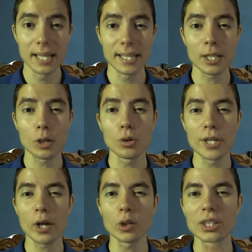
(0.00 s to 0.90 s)

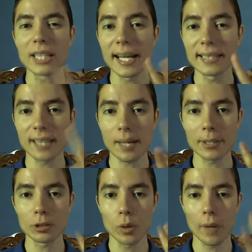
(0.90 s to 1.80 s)
Incluyeron tres
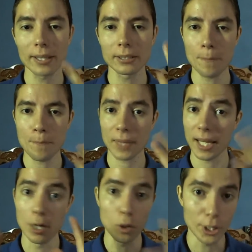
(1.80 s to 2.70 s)
armas nuevas
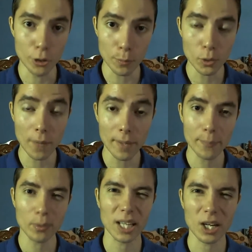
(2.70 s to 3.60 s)
en lo que yo pude
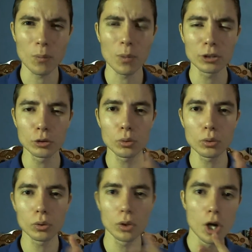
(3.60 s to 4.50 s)
ver porque como es
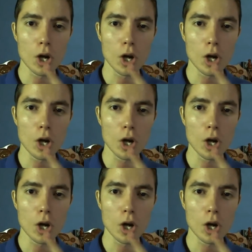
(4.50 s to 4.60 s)
un,